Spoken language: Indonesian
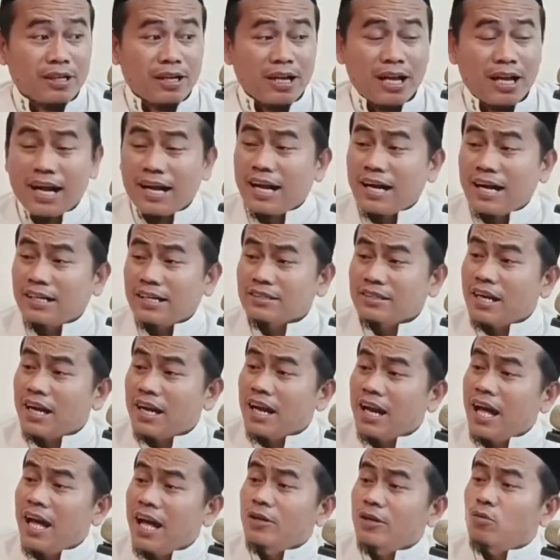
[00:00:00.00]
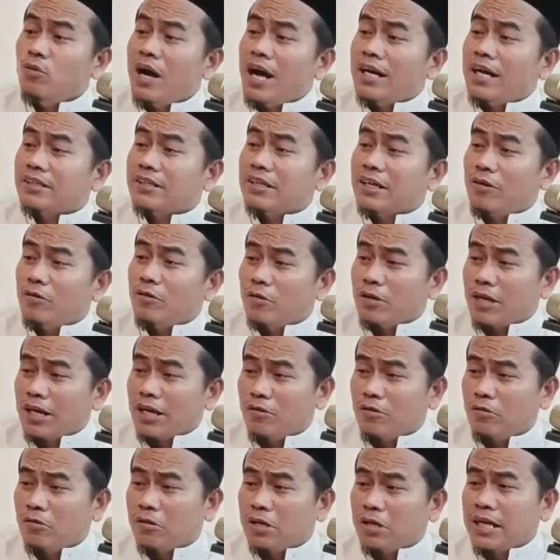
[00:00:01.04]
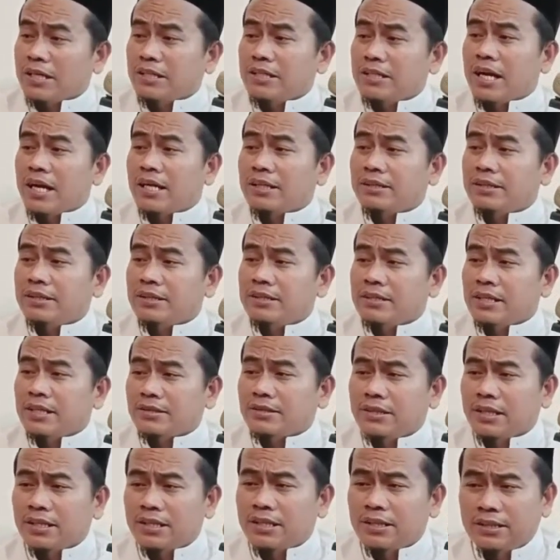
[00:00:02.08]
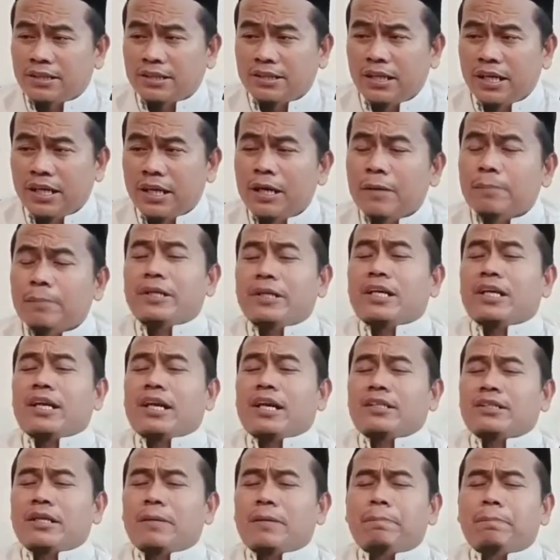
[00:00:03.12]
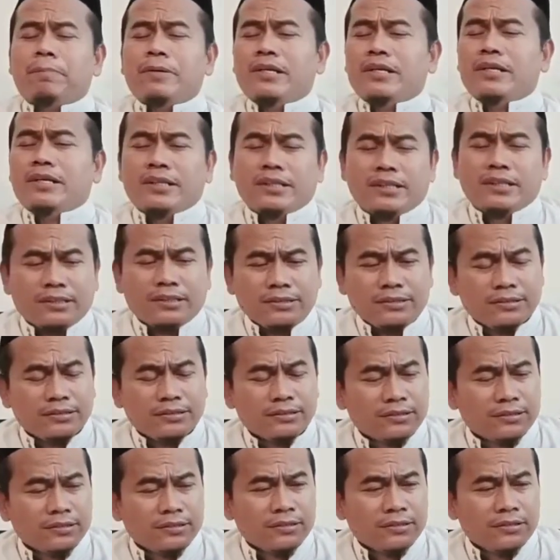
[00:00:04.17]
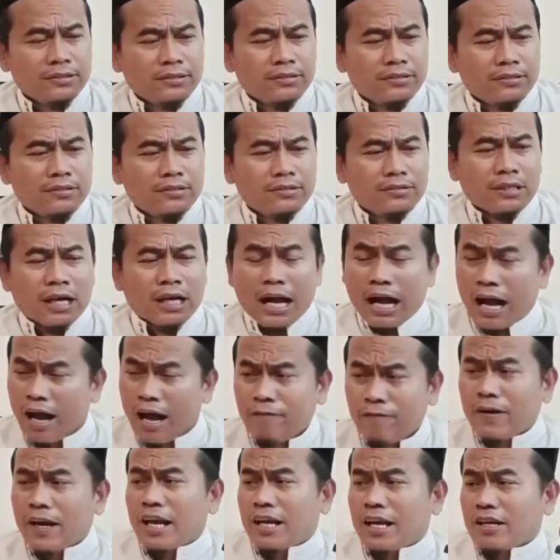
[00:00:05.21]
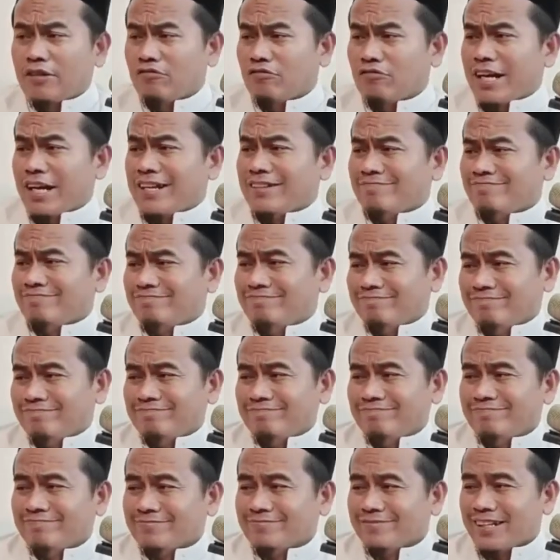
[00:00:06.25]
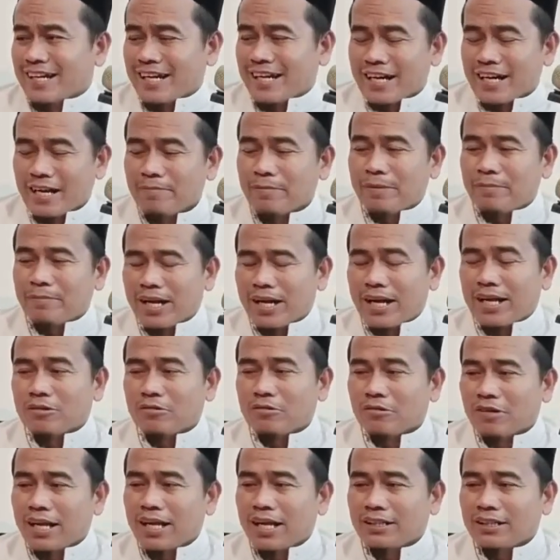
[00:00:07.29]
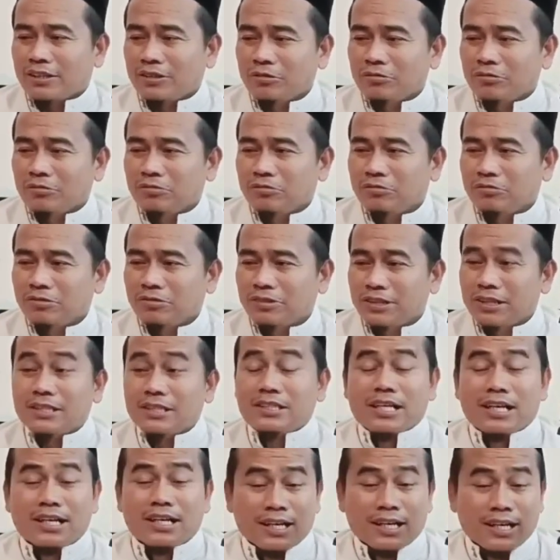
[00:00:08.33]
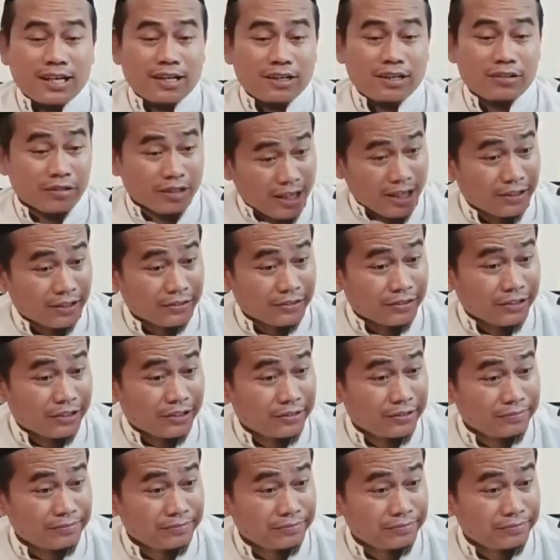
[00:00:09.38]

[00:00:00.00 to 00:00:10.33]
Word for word: akan selalu ada orang-orang yang hatinya jernih, pikirannya bening, yang hafal Al-Quran. Karena memang Al-Quran itu dijaga oleh Allah.